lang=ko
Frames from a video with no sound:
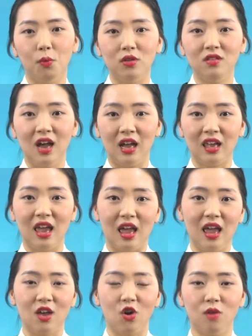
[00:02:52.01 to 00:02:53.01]

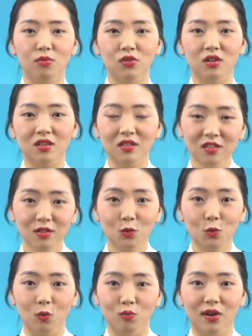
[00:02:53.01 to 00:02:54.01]
못지않게 여러분들이 스스로
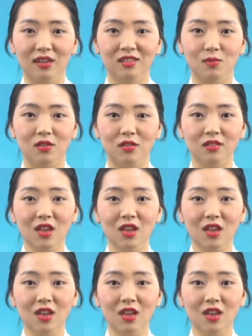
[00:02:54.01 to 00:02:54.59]
공부하시면서